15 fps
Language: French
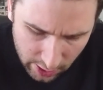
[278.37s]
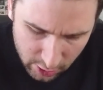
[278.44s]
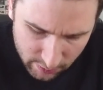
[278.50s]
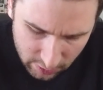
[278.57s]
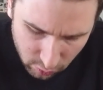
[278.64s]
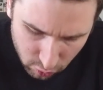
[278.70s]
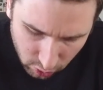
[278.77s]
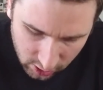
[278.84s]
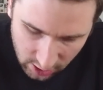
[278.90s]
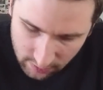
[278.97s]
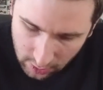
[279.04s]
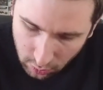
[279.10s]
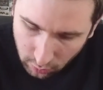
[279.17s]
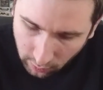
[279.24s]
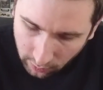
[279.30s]
je passe toujours 10
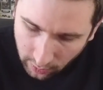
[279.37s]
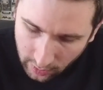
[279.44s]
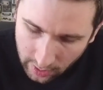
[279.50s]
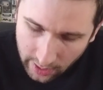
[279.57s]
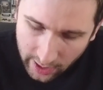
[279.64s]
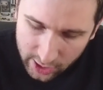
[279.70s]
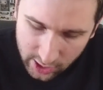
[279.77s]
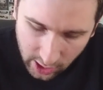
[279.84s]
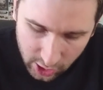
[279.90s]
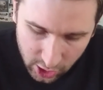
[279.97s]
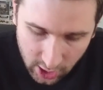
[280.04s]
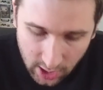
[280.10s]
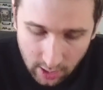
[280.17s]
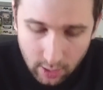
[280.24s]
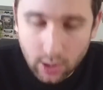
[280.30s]
minutes à
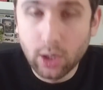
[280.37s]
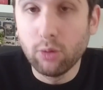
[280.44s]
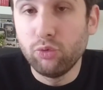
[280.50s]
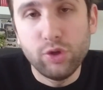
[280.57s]
chercher,